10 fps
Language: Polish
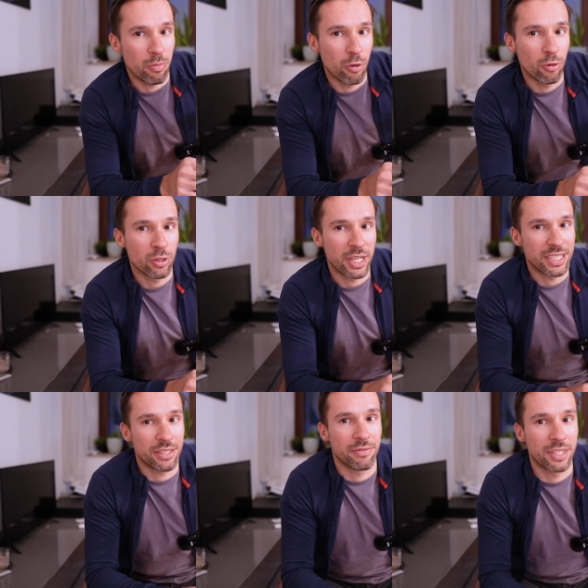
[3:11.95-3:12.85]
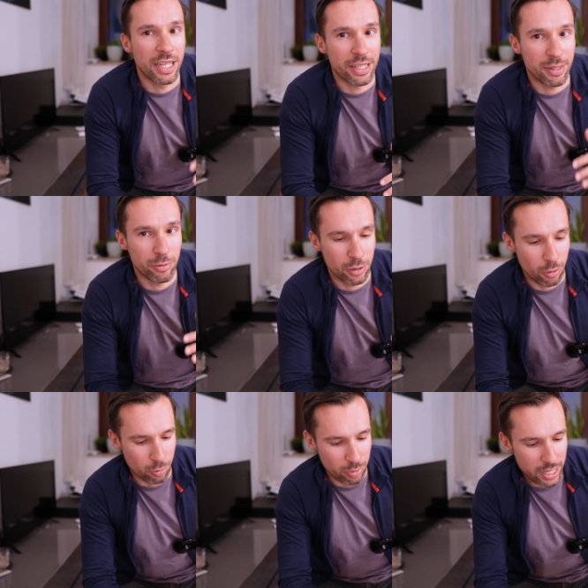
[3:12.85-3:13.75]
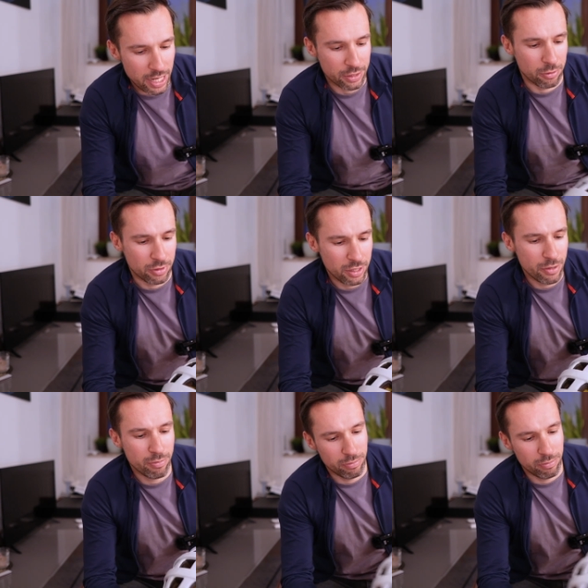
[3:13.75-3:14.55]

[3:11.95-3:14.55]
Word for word: poruszać względem skorupy kasku, czyli